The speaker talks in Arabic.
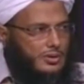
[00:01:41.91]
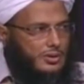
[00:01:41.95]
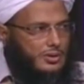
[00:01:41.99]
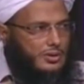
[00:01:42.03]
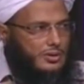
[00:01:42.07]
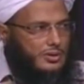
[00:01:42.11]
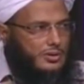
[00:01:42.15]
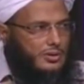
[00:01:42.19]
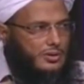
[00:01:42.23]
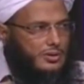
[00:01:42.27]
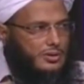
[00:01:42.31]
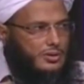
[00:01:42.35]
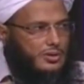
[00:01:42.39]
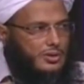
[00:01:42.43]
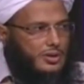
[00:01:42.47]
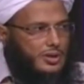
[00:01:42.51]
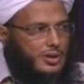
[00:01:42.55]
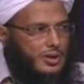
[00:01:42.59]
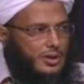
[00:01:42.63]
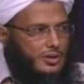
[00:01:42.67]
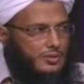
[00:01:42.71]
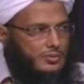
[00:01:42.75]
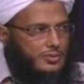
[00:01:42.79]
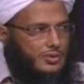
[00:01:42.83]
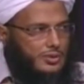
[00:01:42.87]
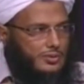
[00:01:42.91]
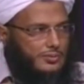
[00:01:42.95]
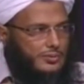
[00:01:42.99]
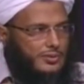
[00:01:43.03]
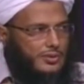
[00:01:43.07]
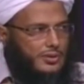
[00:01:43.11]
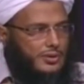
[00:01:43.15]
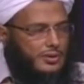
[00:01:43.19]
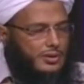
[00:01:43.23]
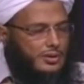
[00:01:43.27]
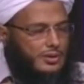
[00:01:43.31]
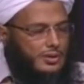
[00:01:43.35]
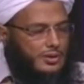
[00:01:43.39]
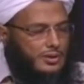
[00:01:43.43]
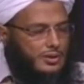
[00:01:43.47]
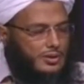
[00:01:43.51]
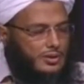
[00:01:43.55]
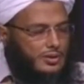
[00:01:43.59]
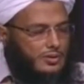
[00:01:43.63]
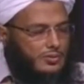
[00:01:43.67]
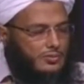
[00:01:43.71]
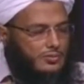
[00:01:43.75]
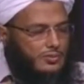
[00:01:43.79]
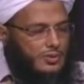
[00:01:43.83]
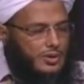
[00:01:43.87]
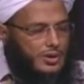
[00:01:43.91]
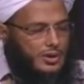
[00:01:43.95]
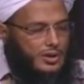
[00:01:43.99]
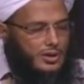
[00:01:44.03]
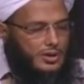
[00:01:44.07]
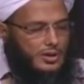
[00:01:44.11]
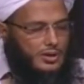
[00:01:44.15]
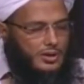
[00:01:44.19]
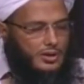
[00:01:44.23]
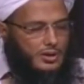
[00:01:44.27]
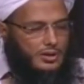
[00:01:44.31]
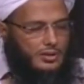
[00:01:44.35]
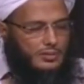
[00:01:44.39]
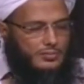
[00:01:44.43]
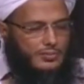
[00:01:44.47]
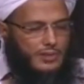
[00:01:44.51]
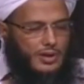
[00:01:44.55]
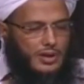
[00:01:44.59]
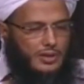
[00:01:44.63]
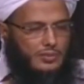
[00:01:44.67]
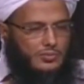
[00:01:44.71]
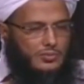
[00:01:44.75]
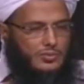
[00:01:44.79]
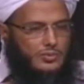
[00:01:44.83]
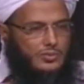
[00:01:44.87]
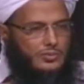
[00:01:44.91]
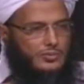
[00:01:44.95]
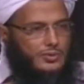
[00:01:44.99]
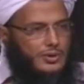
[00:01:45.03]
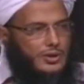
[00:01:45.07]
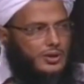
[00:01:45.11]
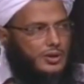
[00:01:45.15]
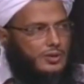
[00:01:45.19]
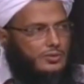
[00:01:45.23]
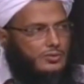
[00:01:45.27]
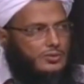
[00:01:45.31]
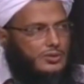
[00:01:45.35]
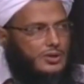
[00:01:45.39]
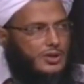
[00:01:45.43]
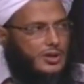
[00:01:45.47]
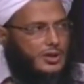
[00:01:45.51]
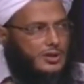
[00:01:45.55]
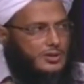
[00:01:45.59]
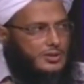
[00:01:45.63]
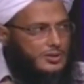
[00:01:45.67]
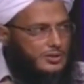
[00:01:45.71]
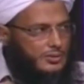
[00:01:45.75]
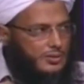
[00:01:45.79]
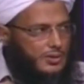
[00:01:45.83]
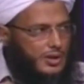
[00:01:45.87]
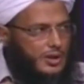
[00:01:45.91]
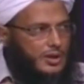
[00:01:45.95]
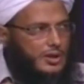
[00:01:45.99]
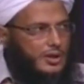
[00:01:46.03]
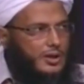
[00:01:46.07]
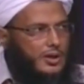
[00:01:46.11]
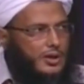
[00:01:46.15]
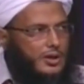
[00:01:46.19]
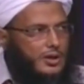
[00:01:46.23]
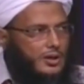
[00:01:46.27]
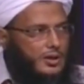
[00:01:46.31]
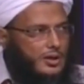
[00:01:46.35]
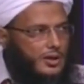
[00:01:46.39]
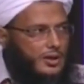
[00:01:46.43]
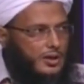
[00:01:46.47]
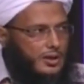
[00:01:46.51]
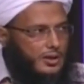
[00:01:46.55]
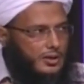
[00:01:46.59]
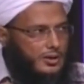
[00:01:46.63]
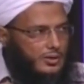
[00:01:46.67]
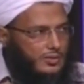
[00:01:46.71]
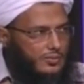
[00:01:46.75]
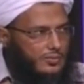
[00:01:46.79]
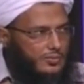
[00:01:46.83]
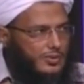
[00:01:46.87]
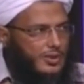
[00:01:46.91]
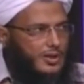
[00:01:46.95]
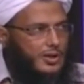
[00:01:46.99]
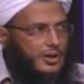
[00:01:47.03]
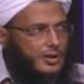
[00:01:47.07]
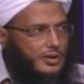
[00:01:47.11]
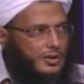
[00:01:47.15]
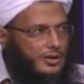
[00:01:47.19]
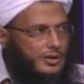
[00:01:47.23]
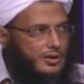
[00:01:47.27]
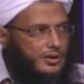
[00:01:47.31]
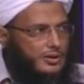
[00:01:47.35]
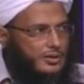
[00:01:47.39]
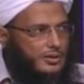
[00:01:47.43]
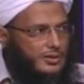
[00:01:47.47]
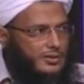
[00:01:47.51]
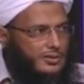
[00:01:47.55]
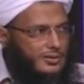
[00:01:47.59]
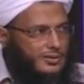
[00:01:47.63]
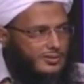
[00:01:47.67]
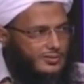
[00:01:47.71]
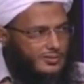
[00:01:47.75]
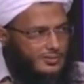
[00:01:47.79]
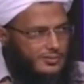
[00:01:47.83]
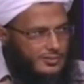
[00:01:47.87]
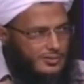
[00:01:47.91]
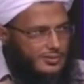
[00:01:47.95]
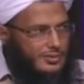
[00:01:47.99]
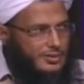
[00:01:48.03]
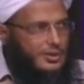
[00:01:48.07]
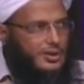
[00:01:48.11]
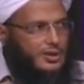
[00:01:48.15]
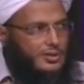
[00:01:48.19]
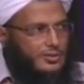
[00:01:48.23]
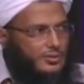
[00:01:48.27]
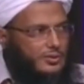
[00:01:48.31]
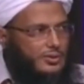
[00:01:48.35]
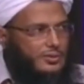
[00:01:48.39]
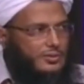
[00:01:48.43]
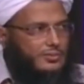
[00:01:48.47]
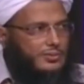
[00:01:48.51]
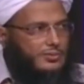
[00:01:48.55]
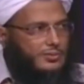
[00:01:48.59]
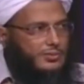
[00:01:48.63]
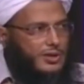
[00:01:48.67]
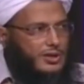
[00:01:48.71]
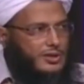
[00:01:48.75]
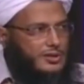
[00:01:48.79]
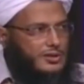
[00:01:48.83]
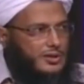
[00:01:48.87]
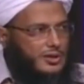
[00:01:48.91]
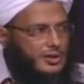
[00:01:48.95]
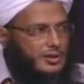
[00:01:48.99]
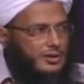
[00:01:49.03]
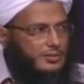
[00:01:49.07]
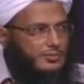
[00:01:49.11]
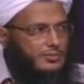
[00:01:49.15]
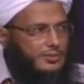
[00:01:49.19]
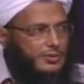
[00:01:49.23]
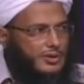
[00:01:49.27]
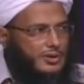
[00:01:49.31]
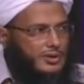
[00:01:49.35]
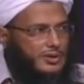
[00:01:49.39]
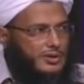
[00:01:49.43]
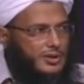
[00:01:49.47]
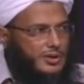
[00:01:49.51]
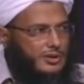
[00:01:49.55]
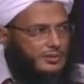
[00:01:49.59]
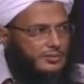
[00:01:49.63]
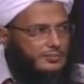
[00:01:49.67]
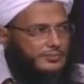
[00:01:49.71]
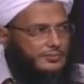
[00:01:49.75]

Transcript: آه، ينهر الدم وما يموت به نحو الجراد سواء كان نارا أو مثقلا إذا ضرب بعصا نعم. أو بأي شيء هذا